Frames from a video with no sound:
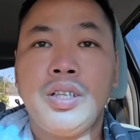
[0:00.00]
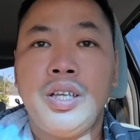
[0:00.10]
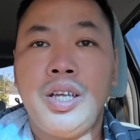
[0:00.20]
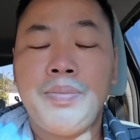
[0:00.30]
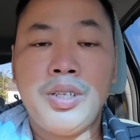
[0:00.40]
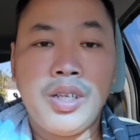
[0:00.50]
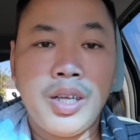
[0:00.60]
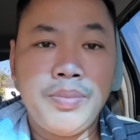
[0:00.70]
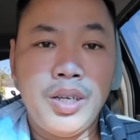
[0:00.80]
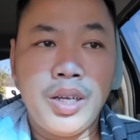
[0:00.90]
thì em rất là
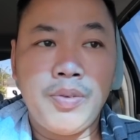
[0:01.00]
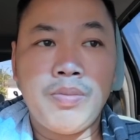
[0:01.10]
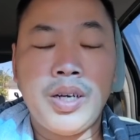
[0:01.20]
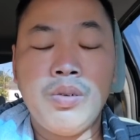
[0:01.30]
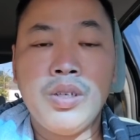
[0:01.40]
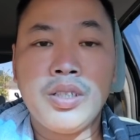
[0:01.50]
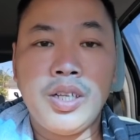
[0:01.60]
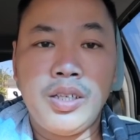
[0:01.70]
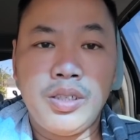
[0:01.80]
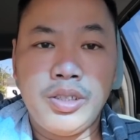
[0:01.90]
cảm ơn em cũng đã uống
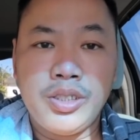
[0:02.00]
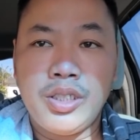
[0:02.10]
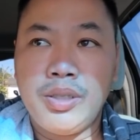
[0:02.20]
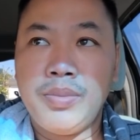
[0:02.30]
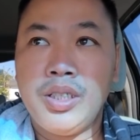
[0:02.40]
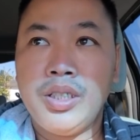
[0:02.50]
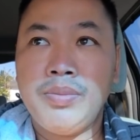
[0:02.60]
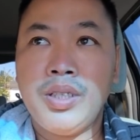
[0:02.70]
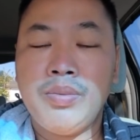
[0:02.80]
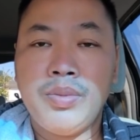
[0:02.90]
Tylenol cho nên
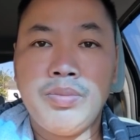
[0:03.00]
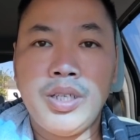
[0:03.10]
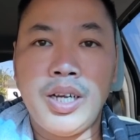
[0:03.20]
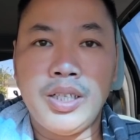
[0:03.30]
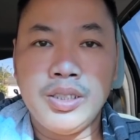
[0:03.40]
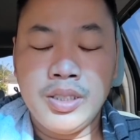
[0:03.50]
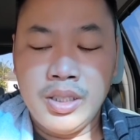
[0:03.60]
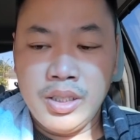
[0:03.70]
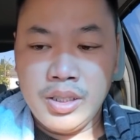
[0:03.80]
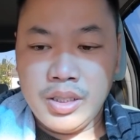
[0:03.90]
mới mới mới, mới đỡ
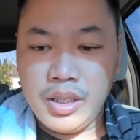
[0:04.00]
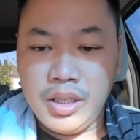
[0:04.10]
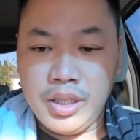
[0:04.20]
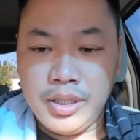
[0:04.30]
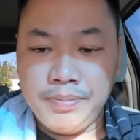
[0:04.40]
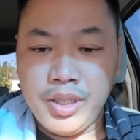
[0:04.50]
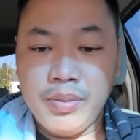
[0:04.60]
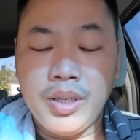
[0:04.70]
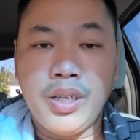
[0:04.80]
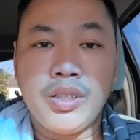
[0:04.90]
thì à,
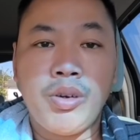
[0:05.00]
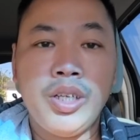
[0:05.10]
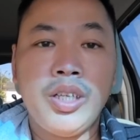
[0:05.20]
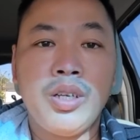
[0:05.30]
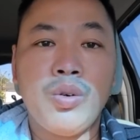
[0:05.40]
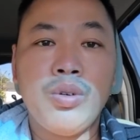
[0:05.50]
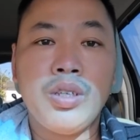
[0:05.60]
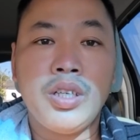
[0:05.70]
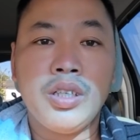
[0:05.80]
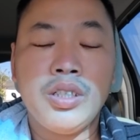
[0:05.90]
nhưng mà tối thì ngủ
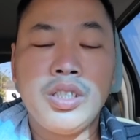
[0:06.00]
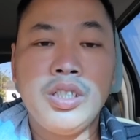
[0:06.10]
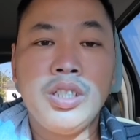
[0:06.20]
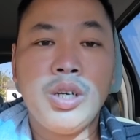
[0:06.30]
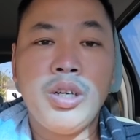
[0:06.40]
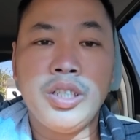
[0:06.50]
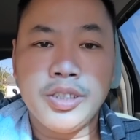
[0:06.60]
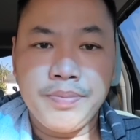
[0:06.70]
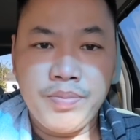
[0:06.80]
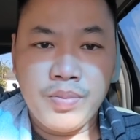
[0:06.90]
thì vẫn chưa có
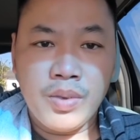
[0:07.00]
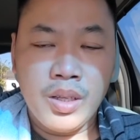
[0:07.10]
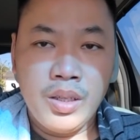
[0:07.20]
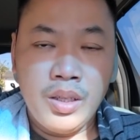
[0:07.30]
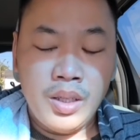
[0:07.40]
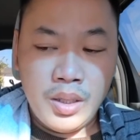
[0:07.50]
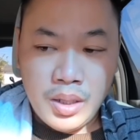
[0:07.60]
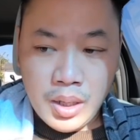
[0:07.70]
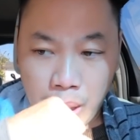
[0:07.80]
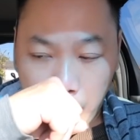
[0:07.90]
được
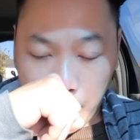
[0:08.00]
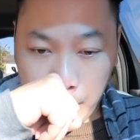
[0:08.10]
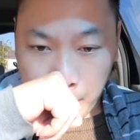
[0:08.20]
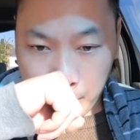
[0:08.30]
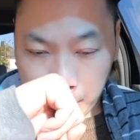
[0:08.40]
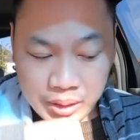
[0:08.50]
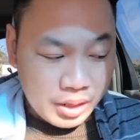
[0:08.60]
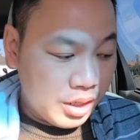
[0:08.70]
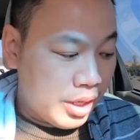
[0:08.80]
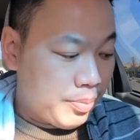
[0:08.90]
à,
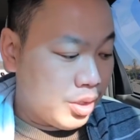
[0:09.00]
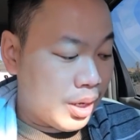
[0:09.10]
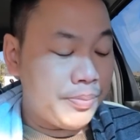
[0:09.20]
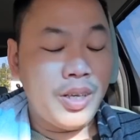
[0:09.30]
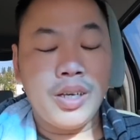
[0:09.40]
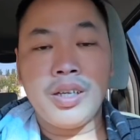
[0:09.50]
báo em muốn cập nhật